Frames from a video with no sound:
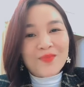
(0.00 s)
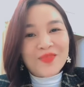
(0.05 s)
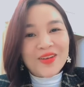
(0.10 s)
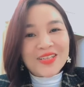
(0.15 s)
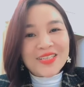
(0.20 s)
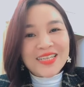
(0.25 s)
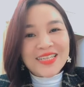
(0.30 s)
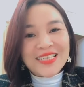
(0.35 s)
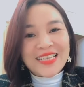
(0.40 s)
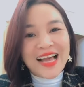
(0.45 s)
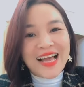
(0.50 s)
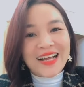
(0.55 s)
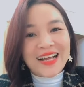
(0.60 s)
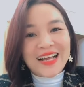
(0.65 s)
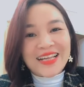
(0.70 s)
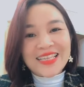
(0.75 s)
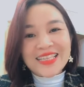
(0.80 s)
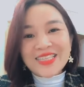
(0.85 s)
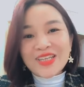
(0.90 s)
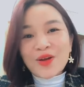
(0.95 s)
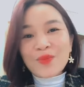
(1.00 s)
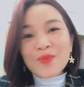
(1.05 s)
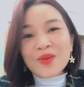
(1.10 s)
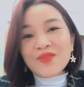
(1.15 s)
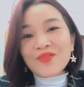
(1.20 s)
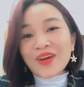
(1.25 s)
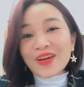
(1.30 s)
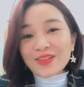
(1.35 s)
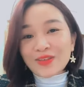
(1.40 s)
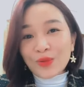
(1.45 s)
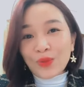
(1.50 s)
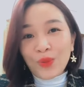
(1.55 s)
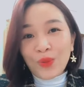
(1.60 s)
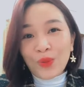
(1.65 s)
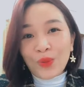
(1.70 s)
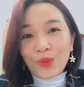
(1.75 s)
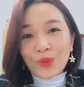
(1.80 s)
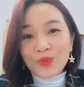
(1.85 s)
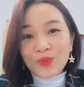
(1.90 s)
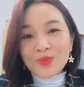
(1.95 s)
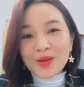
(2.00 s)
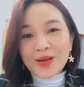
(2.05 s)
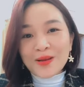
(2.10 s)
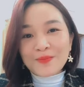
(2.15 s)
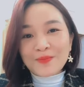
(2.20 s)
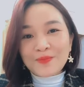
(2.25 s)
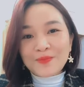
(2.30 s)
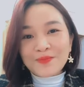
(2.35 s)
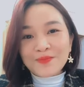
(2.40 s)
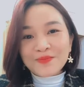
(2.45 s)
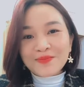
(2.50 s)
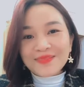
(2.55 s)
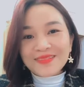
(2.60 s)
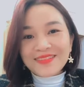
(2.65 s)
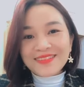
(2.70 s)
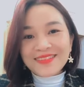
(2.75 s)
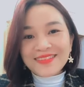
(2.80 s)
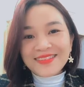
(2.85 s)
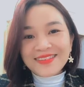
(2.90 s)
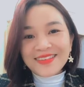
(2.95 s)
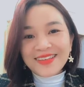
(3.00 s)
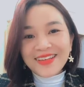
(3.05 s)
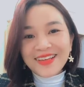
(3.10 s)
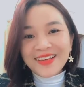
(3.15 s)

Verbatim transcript: Mình không làm việc gì sai cả thì sao mình phải xấu hổ, đúng không ạ?